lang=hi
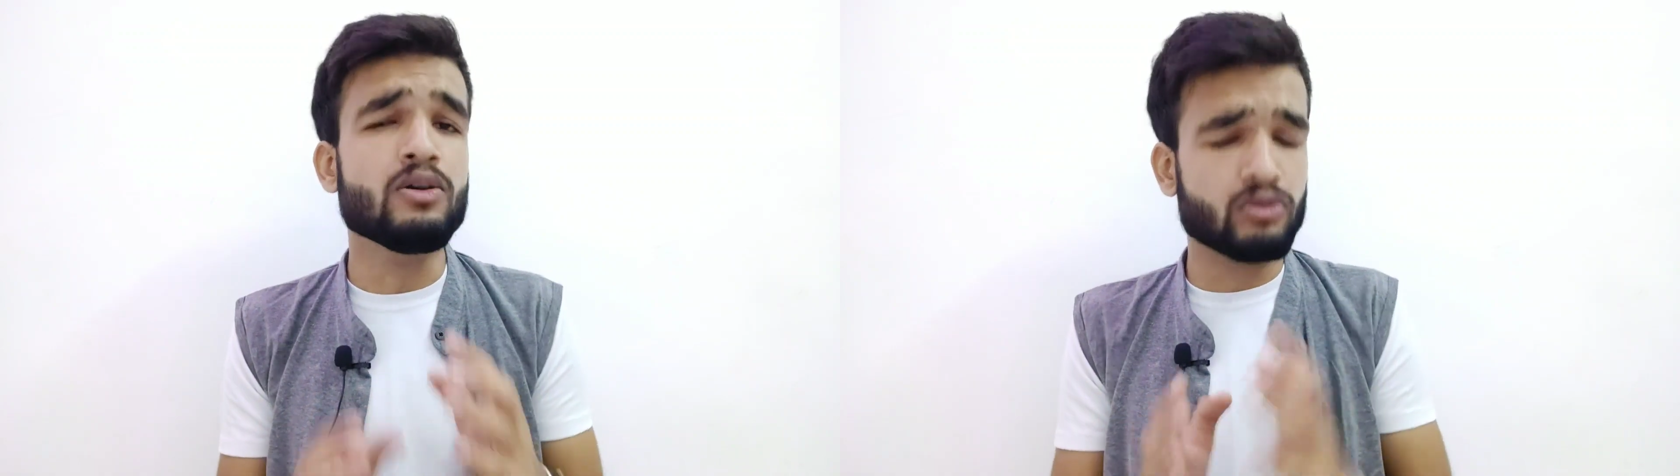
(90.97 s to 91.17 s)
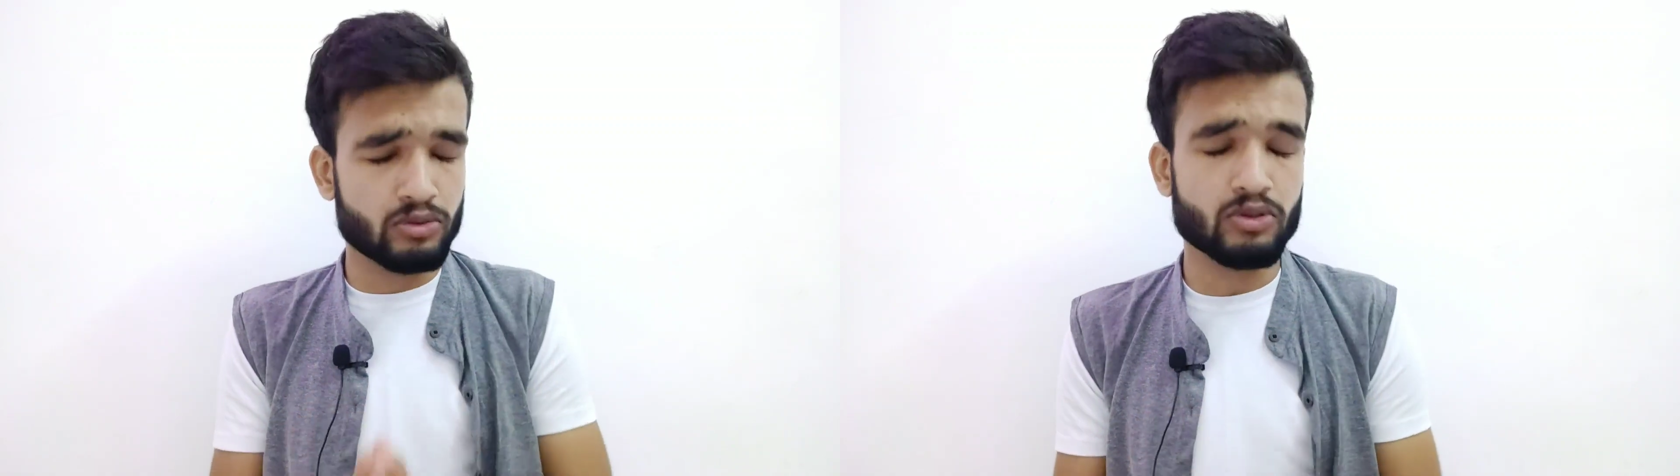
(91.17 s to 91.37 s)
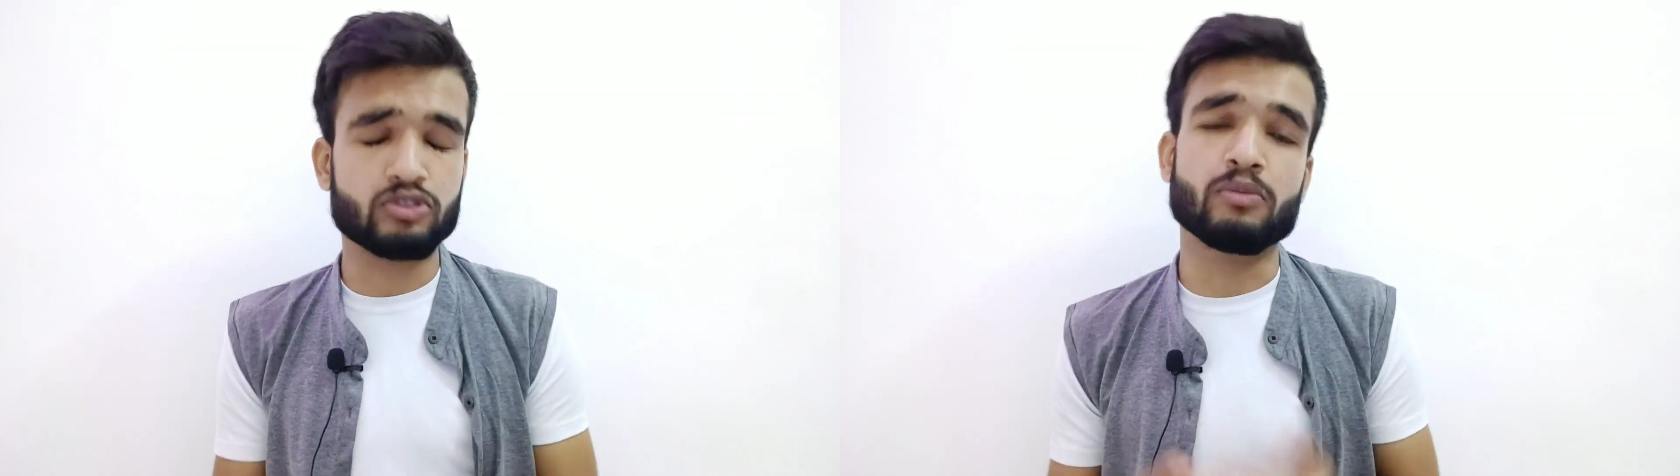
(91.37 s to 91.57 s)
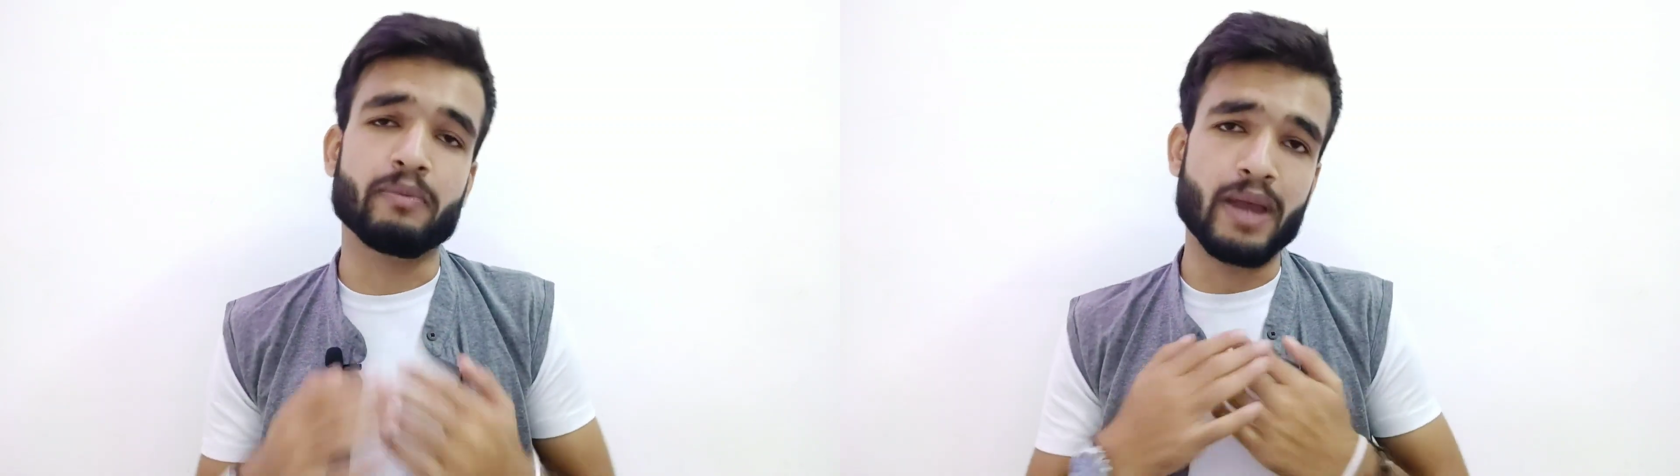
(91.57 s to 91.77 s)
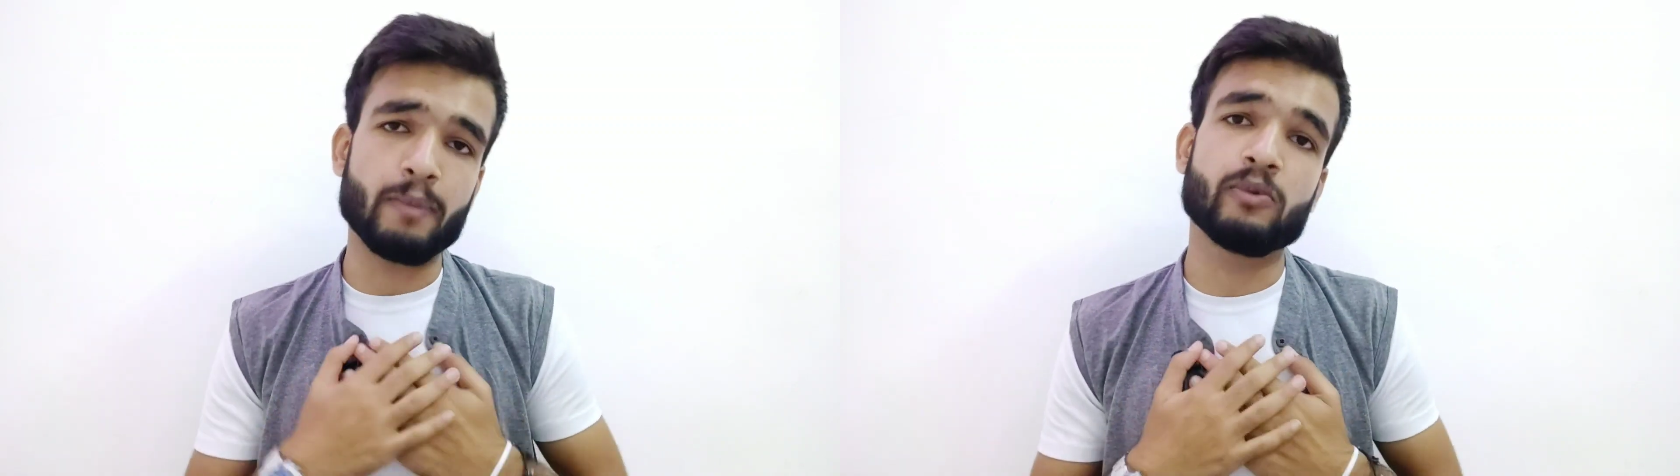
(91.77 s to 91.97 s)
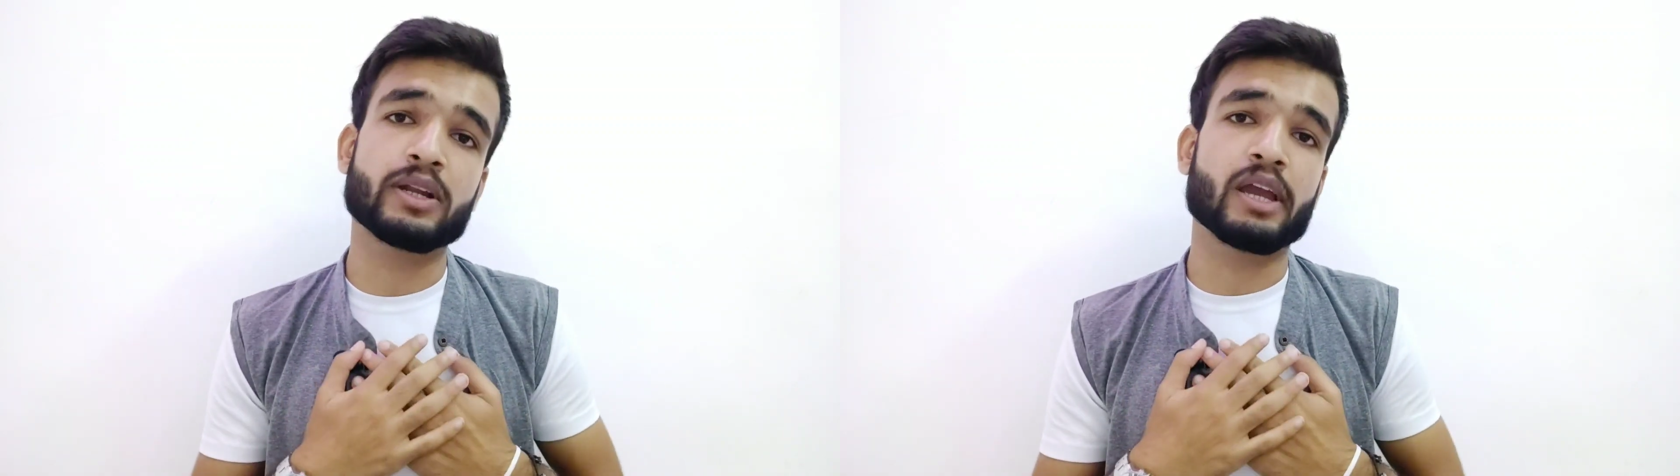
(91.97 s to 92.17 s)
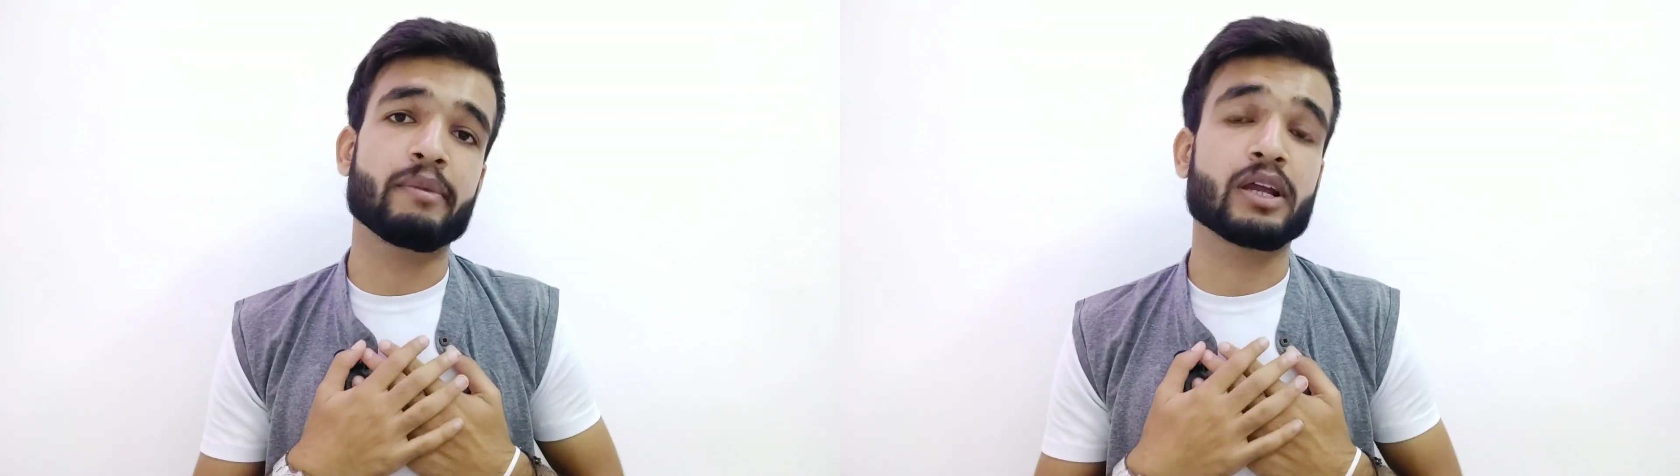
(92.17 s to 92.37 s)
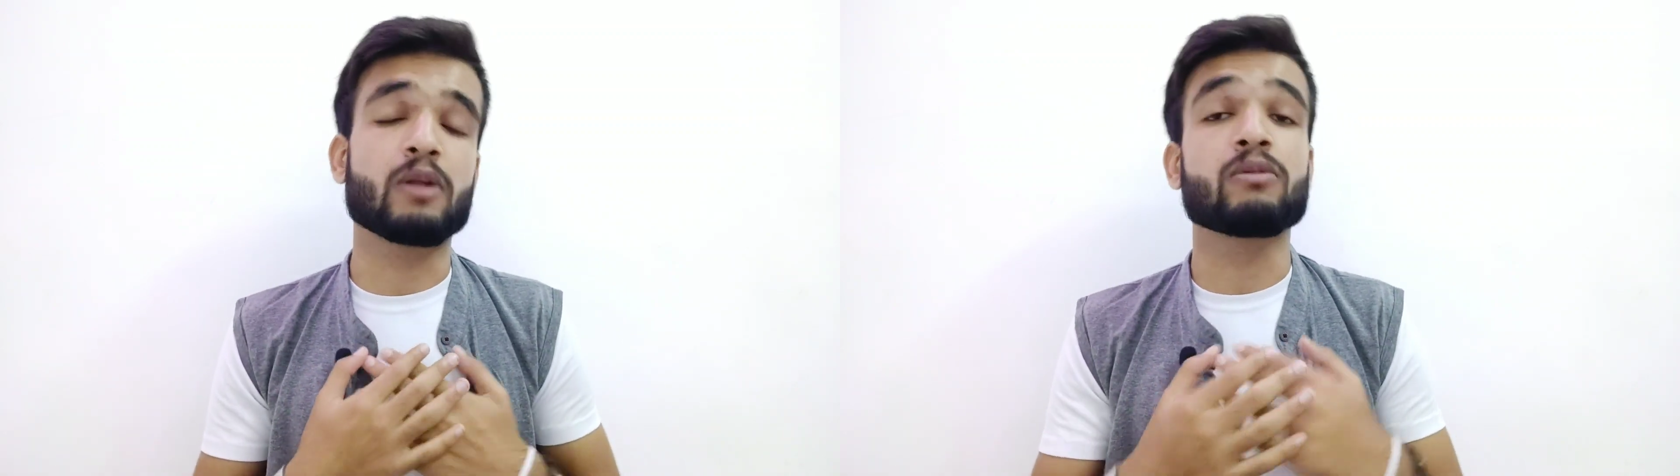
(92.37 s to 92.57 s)
तो दोस्तों मैं आपको
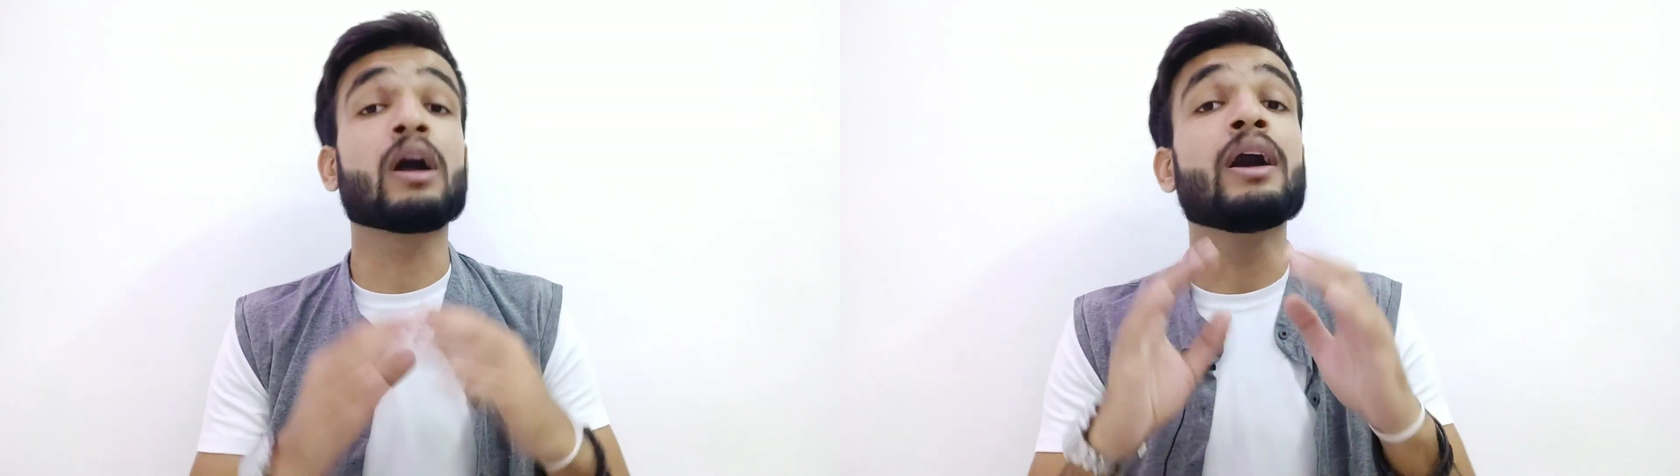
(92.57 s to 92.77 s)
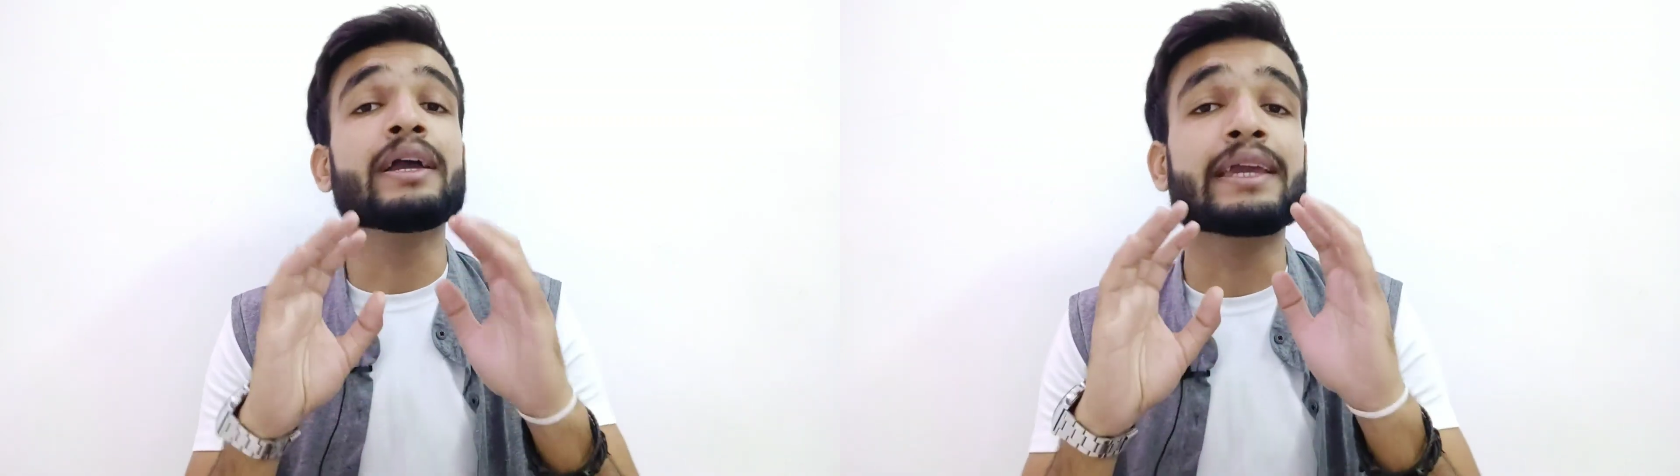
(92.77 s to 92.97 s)
रिकमेंड करूंगा